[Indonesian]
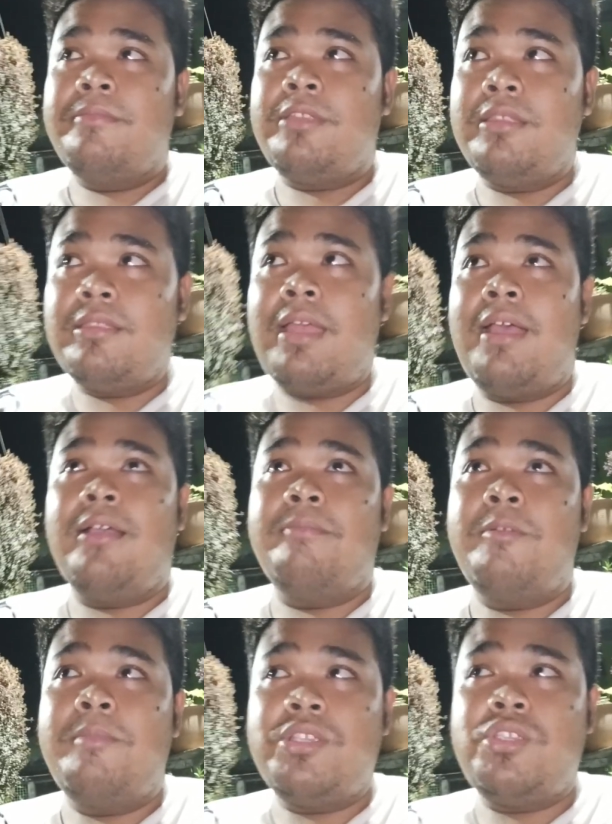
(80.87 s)
tentang
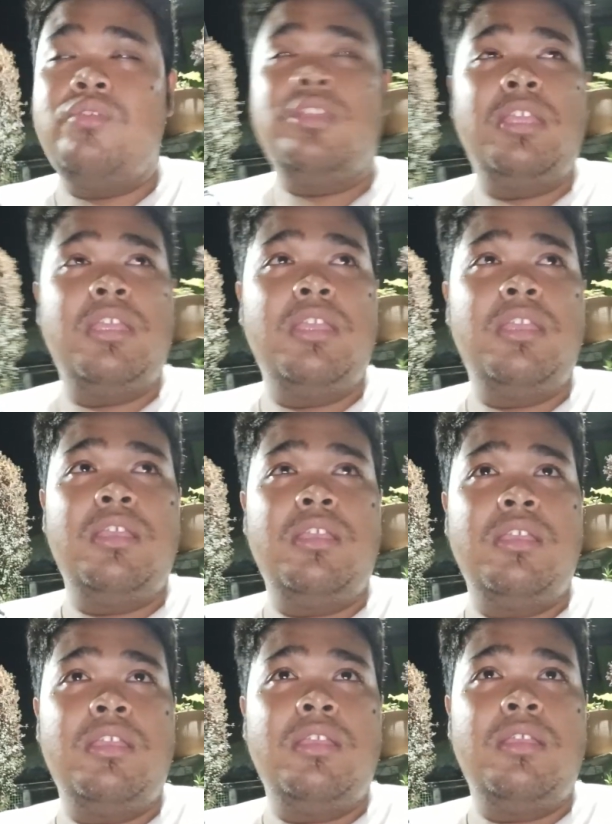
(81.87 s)
memasuki
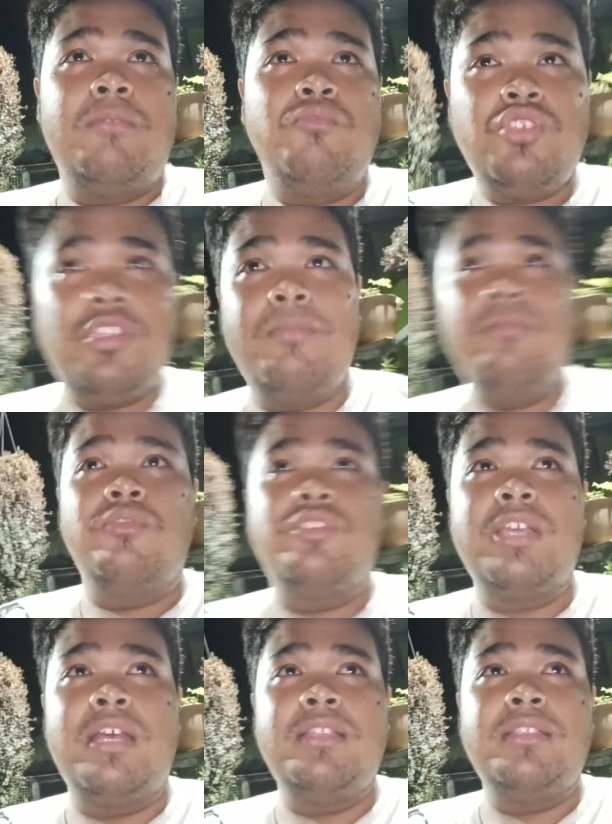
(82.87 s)
musim
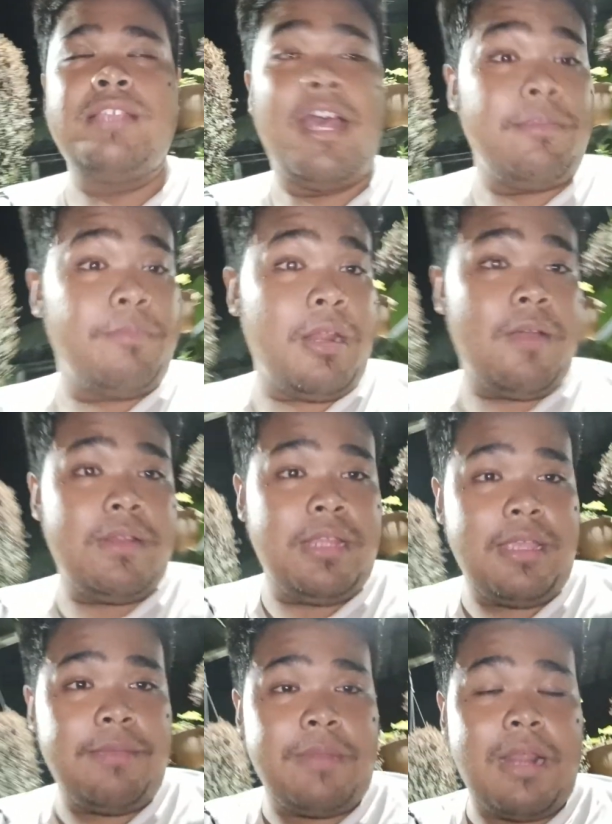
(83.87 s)
hujan saat merawat
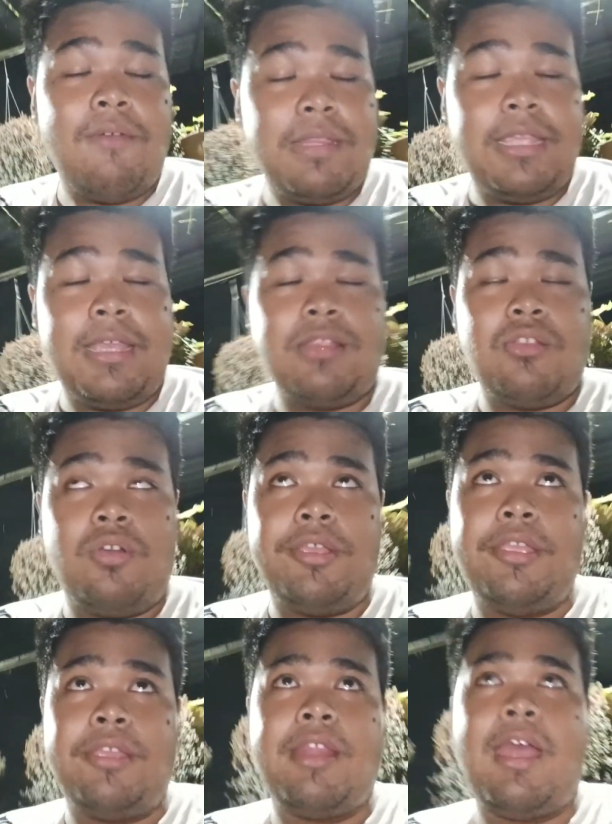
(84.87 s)
merawat ikan
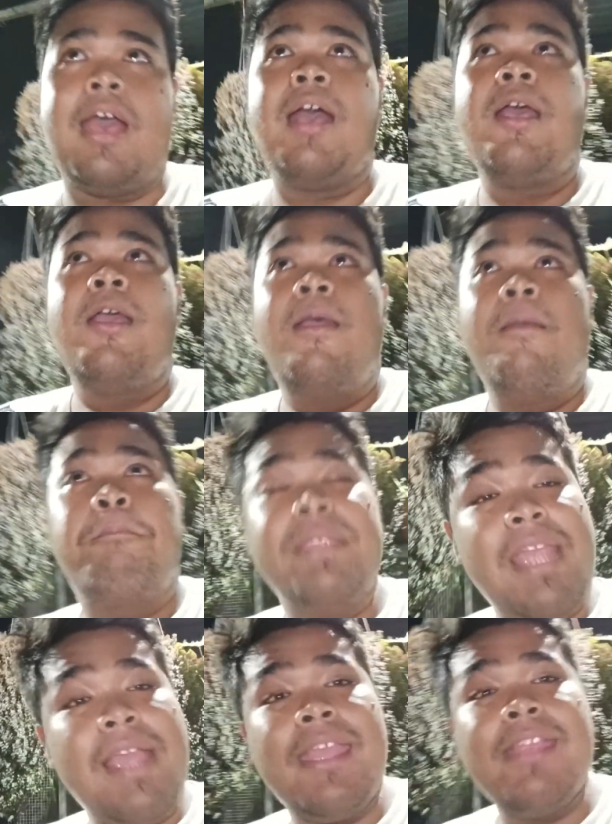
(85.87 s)
koi nah
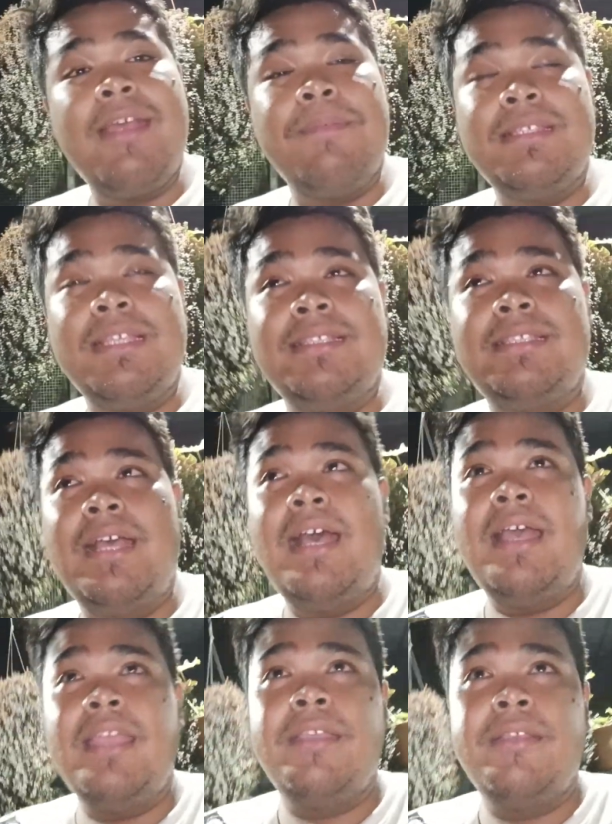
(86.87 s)
penyakit apa
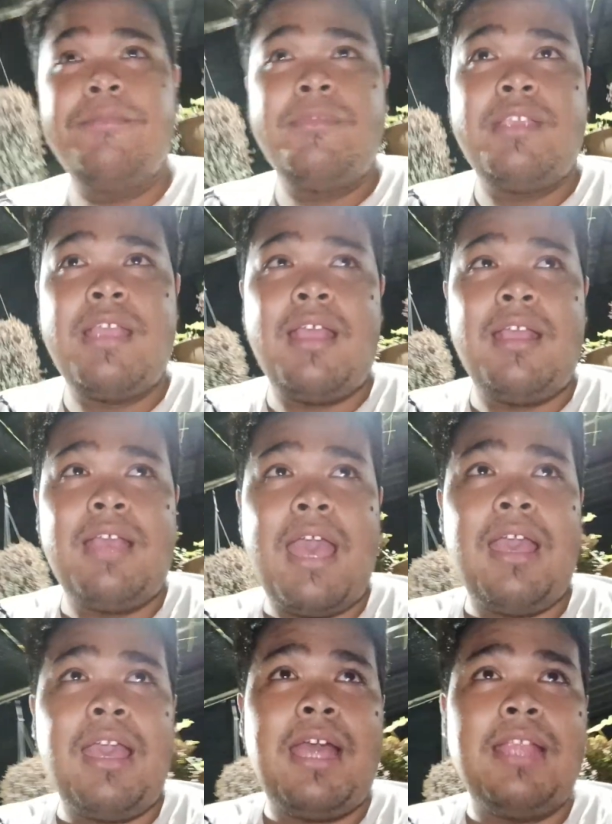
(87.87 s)
saja yang
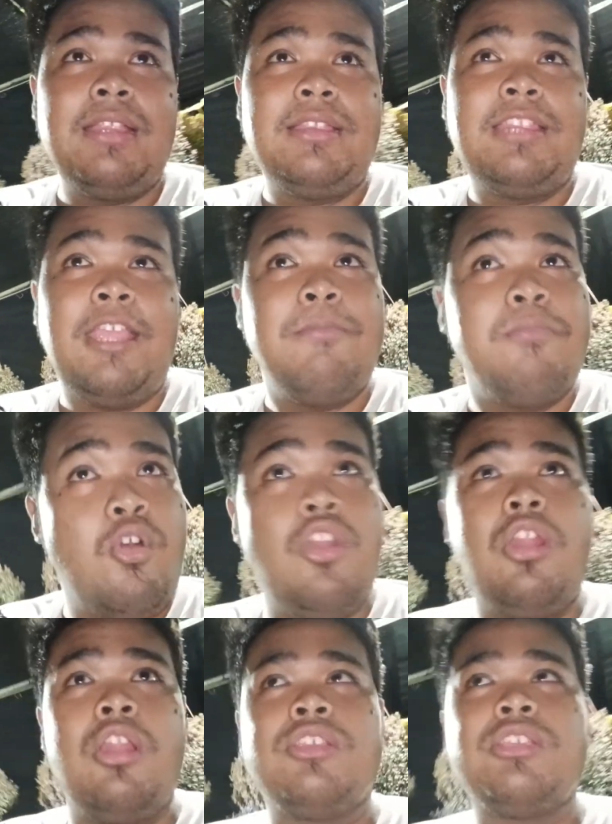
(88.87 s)
akan
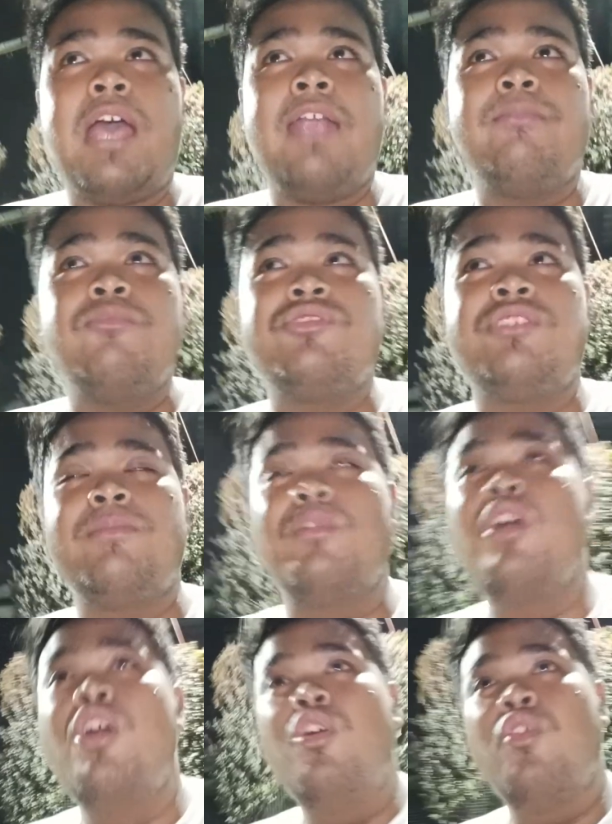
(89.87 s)
timbul saat
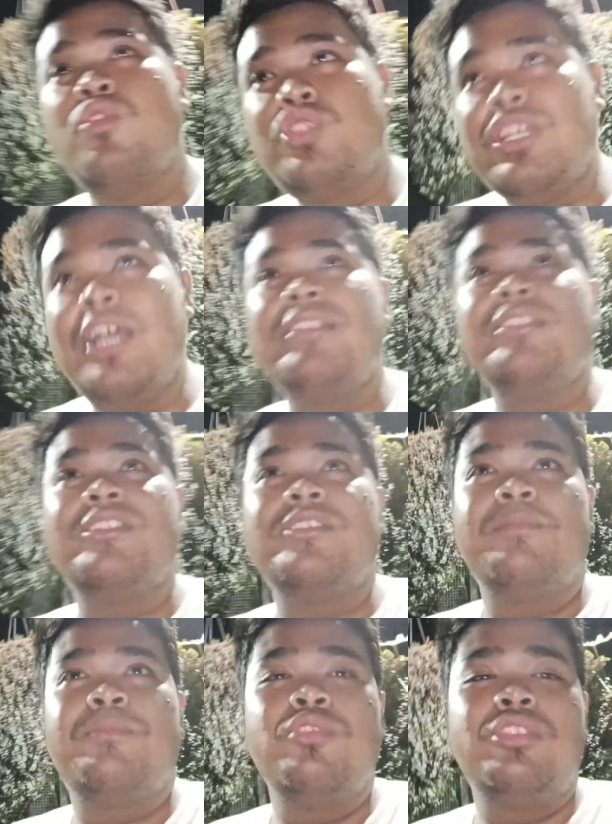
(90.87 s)
musim hujan
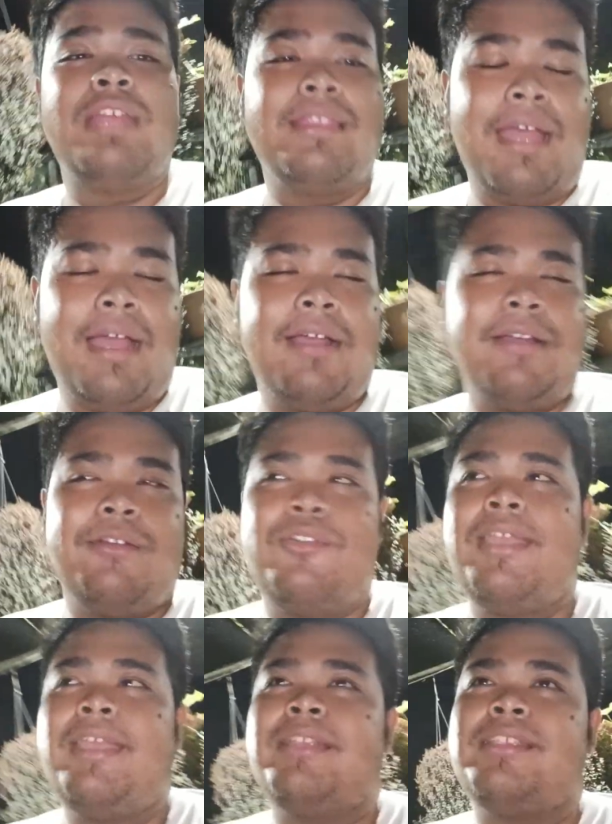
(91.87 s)
tersebut datang
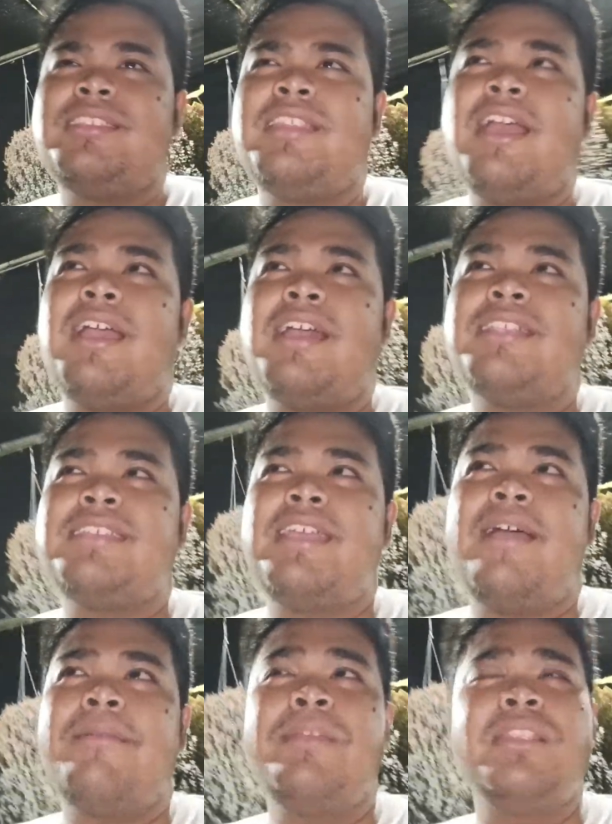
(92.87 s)
oke di sini akan
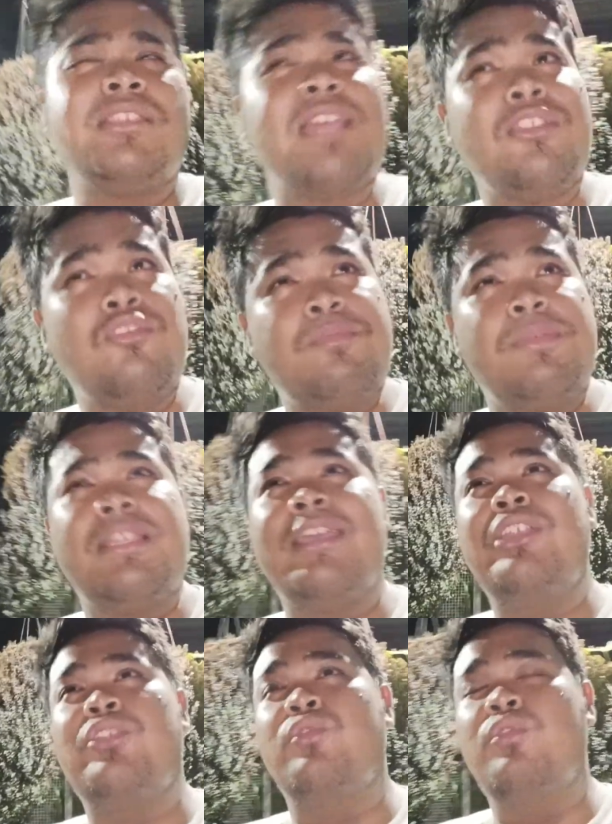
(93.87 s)
saya ambil satu
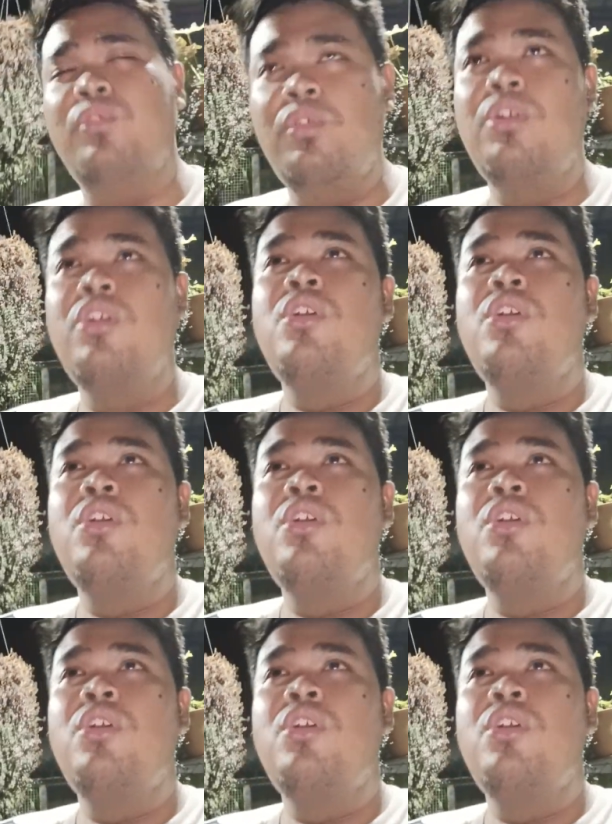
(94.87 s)
penyakit dulu